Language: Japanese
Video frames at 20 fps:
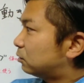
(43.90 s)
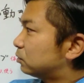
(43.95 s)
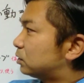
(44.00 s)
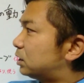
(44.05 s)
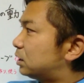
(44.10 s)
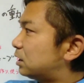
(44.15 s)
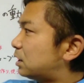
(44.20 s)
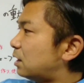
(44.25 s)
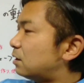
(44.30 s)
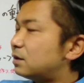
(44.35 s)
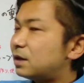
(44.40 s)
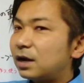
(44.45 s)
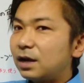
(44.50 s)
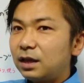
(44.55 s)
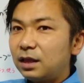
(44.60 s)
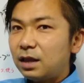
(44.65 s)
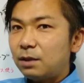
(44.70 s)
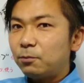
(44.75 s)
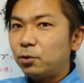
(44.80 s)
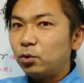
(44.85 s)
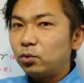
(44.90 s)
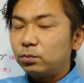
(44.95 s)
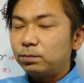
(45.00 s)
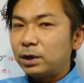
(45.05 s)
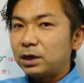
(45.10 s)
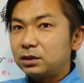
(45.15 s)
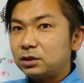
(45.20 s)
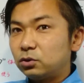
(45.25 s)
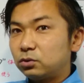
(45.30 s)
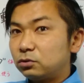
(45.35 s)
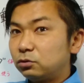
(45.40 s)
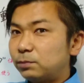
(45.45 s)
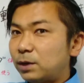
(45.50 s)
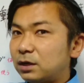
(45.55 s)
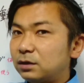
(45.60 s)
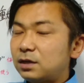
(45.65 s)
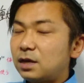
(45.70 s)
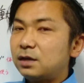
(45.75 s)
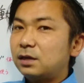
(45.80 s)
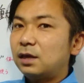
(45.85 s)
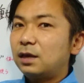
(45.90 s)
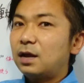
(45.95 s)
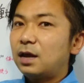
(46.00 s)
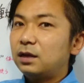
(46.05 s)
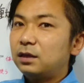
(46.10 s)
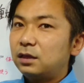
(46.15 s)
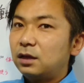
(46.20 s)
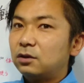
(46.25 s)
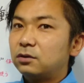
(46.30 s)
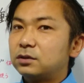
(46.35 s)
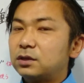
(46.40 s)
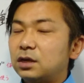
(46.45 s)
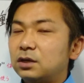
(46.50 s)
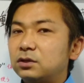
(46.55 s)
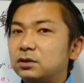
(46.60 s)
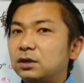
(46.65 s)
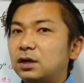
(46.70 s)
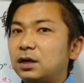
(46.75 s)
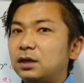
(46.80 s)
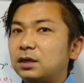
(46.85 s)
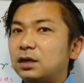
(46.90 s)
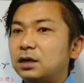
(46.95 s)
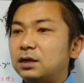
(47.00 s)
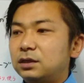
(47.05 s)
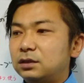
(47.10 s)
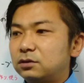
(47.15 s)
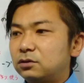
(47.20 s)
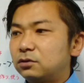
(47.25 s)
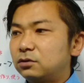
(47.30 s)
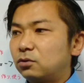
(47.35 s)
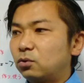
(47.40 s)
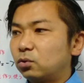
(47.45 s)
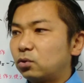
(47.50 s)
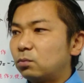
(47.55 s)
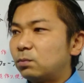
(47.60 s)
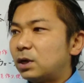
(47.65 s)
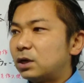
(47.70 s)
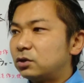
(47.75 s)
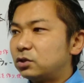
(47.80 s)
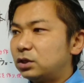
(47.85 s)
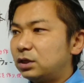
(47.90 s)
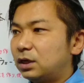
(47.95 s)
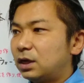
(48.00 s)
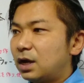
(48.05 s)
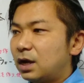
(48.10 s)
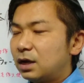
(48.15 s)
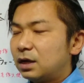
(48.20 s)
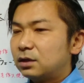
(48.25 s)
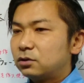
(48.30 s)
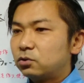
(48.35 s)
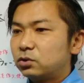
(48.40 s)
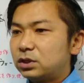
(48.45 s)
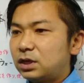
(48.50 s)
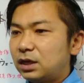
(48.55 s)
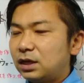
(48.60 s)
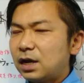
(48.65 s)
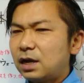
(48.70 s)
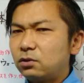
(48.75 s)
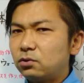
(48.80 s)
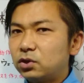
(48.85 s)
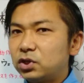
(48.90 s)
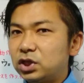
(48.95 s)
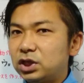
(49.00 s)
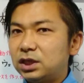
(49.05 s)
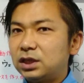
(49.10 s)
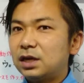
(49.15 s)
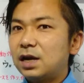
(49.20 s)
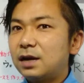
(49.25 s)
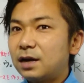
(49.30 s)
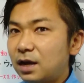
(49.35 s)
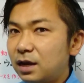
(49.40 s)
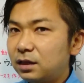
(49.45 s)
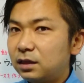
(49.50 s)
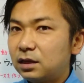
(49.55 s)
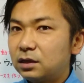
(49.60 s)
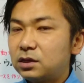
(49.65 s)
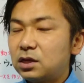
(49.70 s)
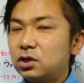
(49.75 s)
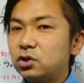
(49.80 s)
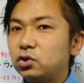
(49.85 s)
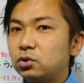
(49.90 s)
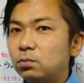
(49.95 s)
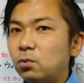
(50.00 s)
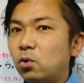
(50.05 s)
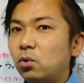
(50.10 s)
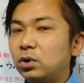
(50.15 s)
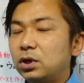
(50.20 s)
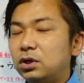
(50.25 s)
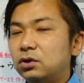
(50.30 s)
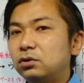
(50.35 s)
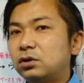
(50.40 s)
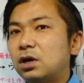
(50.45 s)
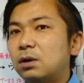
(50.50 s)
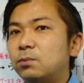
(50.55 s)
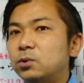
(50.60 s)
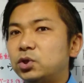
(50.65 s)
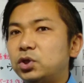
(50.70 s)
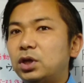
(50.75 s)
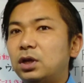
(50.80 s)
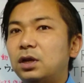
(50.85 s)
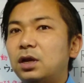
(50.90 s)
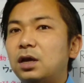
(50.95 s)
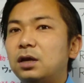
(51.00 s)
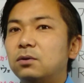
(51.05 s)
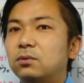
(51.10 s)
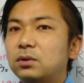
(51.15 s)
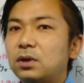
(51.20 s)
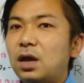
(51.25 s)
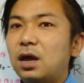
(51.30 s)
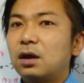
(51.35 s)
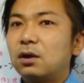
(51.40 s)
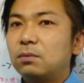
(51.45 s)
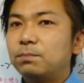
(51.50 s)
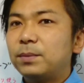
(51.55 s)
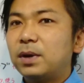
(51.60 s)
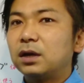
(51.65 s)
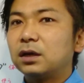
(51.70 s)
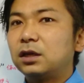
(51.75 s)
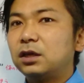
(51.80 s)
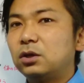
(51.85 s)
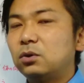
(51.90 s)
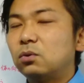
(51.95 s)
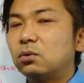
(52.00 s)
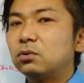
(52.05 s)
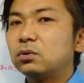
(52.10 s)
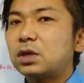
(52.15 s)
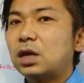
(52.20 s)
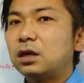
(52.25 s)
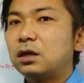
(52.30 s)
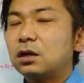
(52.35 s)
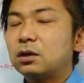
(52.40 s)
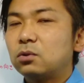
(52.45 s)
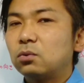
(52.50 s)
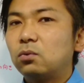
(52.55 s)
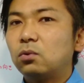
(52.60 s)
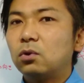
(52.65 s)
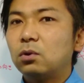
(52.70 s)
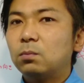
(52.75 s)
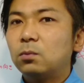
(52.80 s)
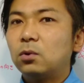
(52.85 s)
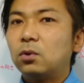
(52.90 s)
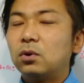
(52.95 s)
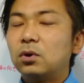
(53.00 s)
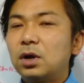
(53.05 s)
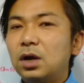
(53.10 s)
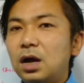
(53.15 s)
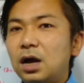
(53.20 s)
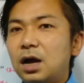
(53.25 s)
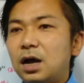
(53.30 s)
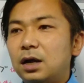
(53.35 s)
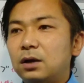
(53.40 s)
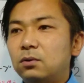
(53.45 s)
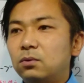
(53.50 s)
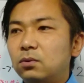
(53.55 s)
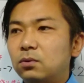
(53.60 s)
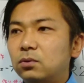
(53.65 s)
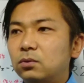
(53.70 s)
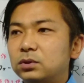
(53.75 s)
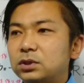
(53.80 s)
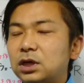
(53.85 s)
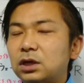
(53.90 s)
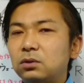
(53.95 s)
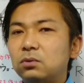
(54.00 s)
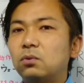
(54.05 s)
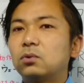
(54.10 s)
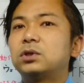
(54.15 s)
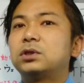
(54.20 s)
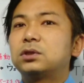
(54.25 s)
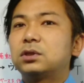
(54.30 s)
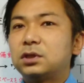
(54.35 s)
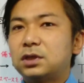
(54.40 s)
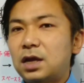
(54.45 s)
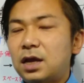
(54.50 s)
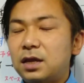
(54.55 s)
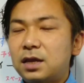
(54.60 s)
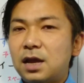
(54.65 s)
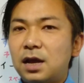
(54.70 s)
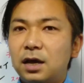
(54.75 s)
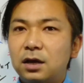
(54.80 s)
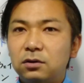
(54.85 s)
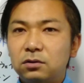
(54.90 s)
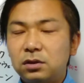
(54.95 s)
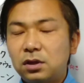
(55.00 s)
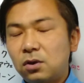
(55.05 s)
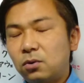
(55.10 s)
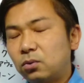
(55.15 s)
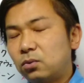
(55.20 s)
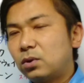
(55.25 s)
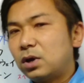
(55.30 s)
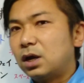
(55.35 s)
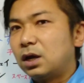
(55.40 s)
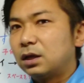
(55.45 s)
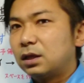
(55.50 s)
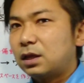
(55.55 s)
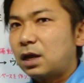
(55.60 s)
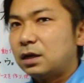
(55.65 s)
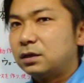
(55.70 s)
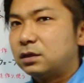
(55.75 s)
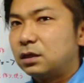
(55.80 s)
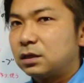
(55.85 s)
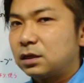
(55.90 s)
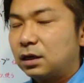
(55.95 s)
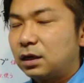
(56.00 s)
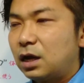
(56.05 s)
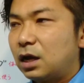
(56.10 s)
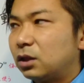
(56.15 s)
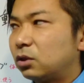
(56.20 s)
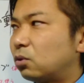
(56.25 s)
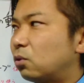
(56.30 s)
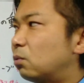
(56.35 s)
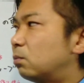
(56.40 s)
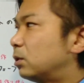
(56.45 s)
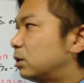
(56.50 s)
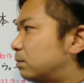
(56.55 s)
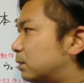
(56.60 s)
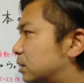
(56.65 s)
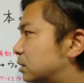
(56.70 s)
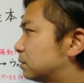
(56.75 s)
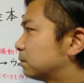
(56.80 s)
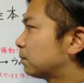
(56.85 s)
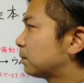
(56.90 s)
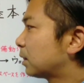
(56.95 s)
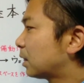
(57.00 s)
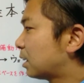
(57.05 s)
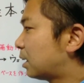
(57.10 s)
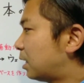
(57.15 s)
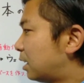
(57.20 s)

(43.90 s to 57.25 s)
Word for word: あの、知ってるだけでも、まあ、うまくできてないっていう選手がいたりすることもあるし、そして意外と知らないって選手もいるかもしれないので、まあ、基本的なところも、あの、ちゃんと伝えてあげるってことが大切かなと思います。